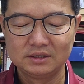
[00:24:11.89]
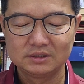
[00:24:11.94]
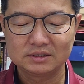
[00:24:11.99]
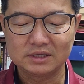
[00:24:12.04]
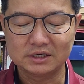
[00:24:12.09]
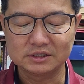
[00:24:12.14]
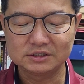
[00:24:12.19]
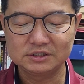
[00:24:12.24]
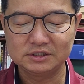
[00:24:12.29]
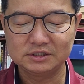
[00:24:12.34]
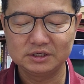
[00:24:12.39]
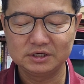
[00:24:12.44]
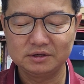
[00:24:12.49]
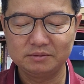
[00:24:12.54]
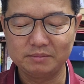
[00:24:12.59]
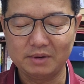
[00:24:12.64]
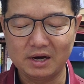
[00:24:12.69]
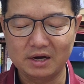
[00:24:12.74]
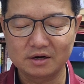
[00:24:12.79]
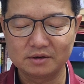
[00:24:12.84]

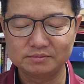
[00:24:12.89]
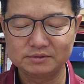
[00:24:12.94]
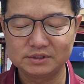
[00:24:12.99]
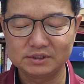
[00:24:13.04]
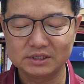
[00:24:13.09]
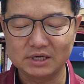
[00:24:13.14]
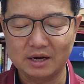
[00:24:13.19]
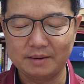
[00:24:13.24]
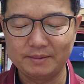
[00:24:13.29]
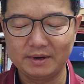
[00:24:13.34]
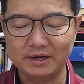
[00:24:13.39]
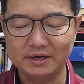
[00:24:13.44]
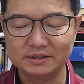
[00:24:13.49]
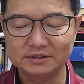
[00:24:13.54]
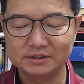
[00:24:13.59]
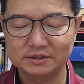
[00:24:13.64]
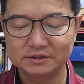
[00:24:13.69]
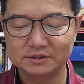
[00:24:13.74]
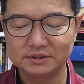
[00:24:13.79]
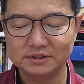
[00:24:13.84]
당신들이 말없이 가만히
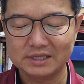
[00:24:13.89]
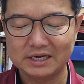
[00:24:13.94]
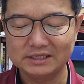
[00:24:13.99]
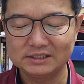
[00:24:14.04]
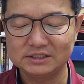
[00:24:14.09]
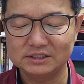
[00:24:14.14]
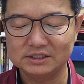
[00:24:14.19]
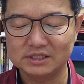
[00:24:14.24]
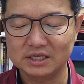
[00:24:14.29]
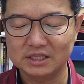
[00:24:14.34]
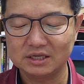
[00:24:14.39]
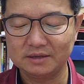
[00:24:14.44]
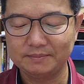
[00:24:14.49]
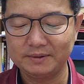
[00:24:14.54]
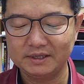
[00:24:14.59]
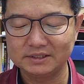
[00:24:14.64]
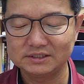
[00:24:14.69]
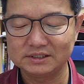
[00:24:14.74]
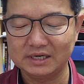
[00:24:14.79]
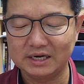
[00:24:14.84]
서서 다시
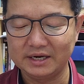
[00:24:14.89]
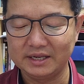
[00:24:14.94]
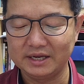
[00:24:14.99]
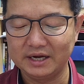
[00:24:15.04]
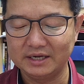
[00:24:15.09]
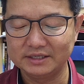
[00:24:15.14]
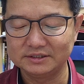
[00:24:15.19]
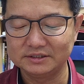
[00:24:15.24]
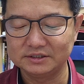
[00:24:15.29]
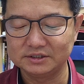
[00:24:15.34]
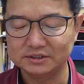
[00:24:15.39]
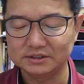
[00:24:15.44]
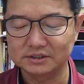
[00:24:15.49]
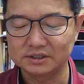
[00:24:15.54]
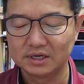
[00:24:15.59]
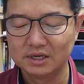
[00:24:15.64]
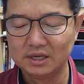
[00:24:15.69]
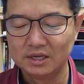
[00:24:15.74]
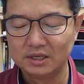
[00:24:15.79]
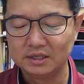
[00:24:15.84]
대답하지
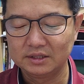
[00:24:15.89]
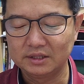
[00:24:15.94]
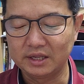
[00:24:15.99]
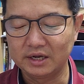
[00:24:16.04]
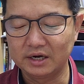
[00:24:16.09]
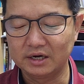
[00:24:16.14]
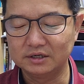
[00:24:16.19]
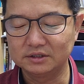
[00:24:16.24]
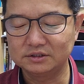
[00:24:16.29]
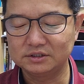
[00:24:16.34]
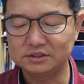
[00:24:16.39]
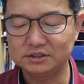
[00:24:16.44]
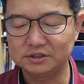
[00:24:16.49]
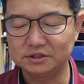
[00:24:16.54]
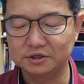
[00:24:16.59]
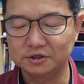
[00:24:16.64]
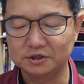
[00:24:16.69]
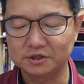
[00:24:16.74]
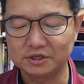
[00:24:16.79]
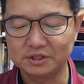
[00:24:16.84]
아니한즉 내가
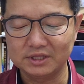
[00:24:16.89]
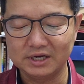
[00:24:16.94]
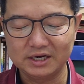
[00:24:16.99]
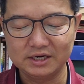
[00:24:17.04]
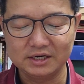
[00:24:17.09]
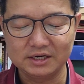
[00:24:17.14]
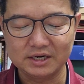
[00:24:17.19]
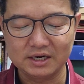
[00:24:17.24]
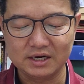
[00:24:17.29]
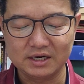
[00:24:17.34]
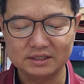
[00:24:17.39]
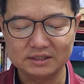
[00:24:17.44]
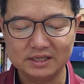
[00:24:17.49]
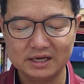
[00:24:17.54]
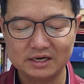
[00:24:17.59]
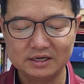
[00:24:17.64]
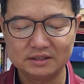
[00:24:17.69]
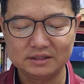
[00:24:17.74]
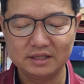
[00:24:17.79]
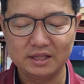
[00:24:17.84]
어찌 더 기다리랴
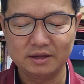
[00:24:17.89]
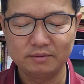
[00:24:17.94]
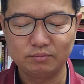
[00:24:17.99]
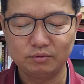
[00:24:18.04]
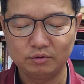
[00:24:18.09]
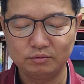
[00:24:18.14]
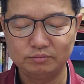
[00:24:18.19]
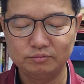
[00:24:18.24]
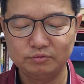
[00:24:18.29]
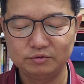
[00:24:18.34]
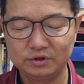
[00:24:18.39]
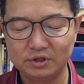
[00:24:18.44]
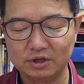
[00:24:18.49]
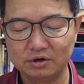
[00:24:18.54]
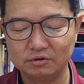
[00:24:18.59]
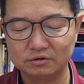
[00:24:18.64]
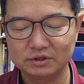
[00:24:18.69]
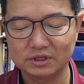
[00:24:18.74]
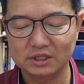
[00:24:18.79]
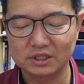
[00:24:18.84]
나는 내
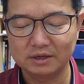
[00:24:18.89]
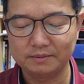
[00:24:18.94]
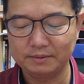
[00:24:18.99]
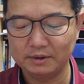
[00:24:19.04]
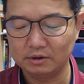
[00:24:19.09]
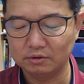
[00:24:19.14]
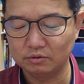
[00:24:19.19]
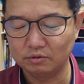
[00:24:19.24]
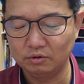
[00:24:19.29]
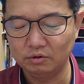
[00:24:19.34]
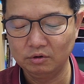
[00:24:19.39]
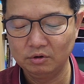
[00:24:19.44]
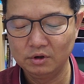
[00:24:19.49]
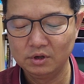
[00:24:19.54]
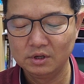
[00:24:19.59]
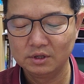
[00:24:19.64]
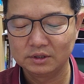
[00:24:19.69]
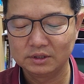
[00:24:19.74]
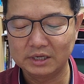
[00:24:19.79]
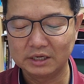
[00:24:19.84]
본분대로 대답하고
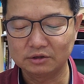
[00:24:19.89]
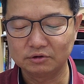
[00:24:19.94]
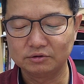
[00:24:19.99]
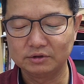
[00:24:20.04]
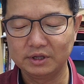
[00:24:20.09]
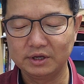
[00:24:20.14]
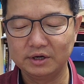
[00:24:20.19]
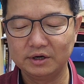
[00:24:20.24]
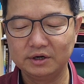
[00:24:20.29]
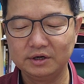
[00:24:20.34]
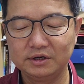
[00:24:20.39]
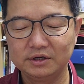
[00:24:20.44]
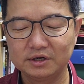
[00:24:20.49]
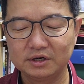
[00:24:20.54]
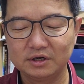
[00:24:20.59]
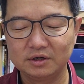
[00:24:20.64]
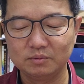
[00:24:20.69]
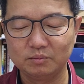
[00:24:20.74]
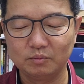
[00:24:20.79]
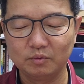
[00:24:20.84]
나도 내
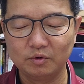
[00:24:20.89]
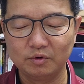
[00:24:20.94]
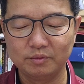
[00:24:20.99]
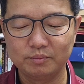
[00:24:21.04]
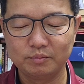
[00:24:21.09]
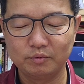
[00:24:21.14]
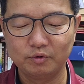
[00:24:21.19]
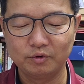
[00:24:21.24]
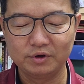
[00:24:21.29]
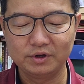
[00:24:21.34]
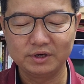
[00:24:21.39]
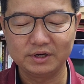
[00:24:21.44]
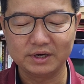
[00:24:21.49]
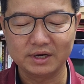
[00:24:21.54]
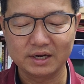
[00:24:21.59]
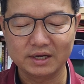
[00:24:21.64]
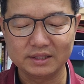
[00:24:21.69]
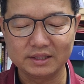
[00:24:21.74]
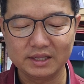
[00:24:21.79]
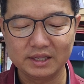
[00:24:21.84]
의견을
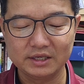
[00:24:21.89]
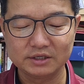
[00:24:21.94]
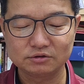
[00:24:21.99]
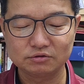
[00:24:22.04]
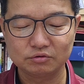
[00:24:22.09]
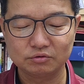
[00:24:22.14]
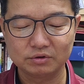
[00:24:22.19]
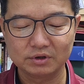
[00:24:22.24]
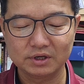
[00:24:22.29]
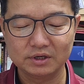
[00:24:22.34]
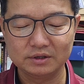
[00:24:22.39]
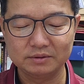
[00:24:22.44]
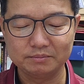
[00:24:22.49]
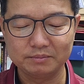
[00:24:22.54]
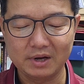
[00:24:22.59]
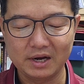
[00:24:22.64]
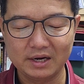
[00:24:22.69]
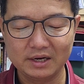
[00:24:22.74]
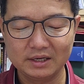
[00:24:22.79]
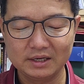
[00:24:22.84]
보이리라 내 속에는
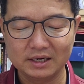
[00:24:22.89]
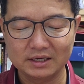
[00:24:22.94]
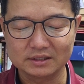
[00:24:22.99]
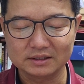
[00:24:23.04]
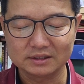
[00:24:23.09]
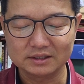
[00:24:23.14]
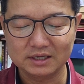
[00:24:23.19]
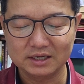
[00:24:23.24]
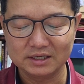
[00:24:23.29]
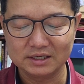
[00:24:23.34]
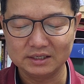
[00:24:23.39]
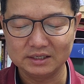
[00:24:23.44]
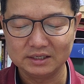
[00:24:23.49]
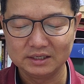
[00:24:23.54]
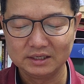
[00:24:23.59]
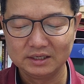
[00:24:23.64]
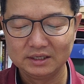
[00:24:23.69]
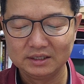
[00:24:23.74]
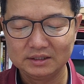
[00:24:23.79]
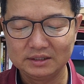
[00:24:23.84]
말이 가득하니
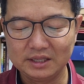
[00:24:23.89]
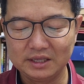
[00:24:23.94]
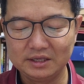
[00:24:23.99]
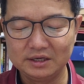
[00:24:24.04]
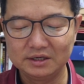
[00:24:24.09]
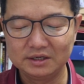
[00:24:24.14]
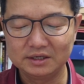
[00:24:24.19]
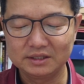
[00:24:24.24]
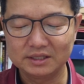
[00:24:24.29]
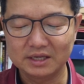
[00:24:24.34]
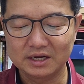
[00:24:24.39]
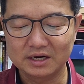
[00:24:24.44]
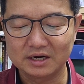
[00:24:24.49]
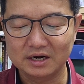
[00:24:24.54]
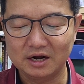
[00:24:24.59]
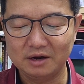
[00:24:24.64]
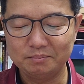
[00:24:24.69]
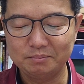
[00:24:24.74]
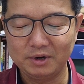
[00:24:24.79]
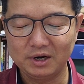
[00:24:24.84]
내 영이
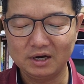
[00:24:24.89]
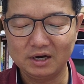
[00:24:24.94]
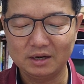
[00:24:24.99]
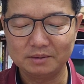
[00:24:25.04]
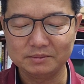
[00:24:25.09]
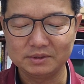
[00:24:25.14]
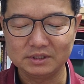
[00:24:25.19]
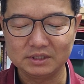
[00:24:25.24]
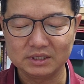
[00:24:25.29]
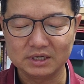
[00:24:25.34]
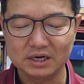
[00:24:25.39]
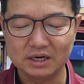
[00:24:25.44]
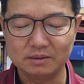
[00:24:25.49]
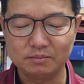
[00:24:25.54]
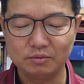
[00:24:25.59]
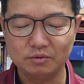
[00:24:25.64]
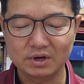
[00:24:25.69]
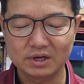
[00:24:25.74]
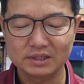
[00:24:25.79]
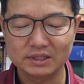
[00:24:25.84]
나를 압박함이니라
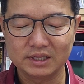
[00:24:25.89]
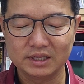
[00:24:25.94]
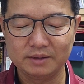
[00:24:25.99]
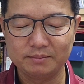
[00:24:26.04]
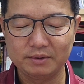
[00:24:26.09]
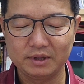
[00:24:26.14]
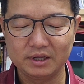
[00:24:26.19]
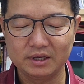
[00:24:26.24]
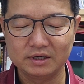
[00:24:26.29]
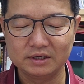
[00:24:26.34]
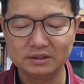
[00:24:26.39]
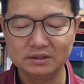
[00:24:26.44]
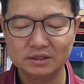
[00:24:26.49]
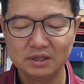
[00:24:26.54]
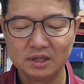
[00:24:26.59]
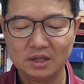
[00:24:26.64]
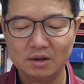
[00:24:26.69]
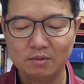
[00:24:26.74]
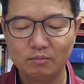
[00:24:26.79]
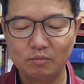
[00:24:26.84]
보라 내
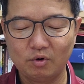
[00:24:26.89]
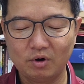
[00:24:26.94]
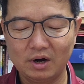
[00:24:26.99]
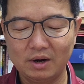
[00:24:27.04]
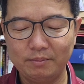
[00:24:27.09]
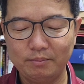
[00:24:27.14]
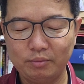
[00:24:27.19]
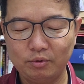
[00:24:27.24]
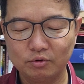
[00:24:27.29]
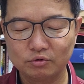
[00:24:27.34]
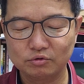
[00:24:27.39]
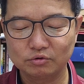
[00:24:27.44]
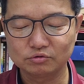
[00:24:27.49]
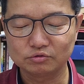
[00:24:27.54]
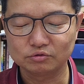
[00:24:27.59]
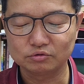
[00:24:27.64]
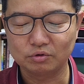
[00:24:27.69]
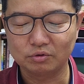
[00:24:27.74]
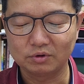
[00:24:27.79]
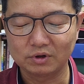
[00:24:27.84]
배에는 봉한
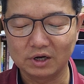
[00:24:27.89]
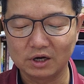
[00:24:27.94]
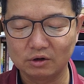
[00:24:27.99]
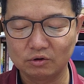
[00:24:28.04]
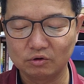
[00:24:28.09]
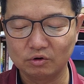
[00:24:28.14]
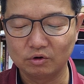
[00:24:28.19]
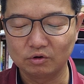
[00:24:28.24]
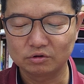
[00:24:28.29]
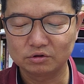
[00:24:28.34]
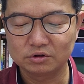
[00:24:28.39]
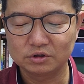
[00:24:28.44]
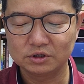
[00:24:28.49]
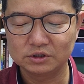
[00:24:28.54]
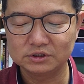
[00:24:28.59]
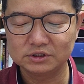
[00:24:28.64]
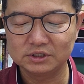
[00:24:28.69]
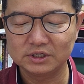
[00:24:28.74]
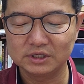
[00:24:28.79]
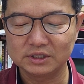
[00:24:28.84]
포도주 통 같고
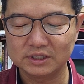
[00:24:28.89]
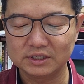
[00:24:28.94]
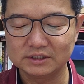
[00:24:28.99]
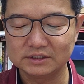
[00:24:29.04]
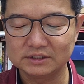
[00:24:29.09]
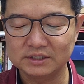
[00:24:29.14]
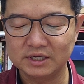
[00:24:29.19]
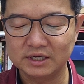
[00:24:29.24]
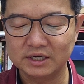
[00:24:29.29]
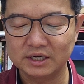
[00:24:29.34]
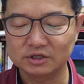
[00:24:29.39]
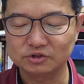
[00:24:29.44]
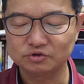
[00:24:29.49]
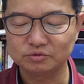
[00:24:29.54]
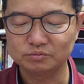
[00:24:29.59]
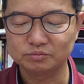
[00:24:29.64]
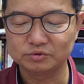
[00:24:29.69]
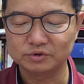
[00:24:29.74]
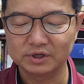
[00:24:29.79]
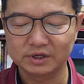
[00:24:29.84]
터지게 된 새
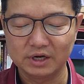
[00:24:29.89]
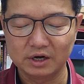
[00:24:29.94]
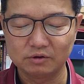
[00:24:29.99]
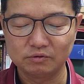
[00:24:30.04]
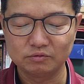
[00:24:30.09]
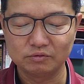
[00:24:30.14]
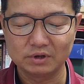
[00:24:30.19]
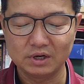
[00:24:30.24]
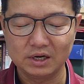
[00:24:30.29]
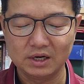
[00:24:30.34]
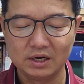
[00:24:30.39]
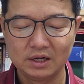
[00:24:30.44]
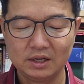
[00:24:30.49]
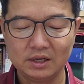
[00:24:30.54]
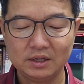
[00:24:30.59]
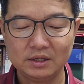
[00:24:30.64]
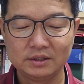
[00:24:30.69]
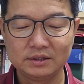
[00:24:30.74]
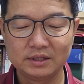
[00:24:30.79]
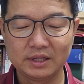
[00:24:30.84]
가죽 부대 같구나
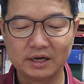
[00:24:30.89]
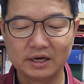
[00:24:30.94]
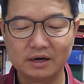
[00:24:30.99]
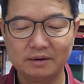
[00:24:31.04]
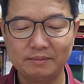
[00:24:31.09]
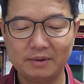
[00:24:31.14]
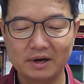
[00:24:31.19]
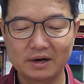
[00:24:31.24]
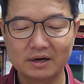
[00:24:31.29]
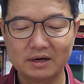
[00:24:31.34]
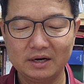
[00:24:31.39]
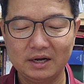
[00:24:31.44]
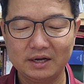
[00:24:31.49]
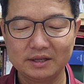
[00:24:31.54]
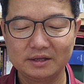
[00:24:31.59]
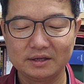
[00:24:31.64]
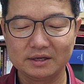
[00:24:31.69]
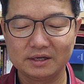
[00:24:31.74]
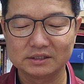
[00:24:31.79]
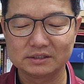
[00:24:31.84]
내가 말을
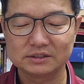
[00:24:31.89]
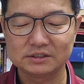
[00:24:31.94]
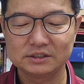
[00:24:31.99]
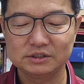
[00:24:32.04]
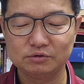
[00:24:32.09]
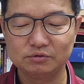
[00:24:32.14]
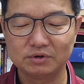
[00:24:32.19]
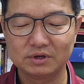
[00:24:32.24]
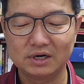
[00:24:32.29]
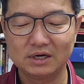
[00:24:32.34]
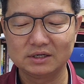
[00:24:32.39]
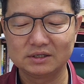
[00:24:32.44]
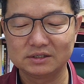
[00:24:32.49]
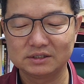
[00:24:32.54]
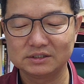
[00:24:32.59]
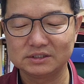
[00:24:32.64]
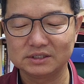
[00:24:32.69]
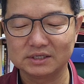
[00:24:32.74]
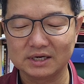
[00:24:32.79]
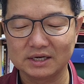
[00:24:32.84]
하여야 시원할
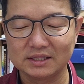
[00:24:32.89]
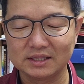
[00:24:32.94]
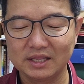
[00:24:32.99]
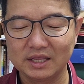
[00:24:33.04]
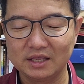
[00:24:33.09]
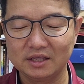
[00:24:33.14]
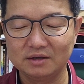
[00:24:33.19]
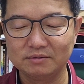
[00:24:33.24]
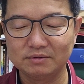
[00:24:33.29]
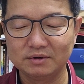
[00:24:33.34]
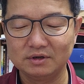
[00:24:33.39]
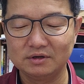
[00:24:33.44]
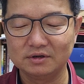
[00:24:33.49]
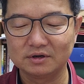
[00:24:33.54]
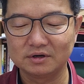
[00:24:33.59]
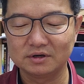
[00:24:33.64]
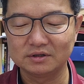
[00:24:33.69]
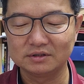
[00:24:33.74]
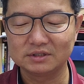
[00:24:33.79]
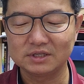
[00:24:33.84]
것이라 내 입을
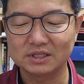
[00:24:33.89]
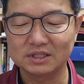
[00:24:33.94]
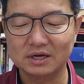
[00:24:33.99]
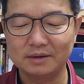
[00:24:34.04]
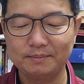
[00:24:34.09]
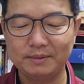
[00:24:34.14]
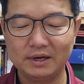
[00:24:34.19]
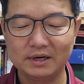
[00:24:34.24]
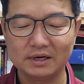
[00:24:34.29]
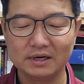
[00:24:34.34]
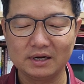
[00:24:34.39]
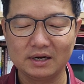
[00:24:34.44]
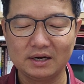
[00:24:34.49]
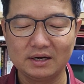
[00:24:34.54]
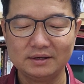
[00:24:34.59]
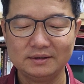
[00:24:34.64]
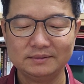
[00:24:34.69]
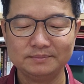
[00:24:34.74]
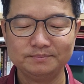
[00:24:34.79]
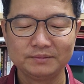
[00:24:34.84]
열어 대답하리라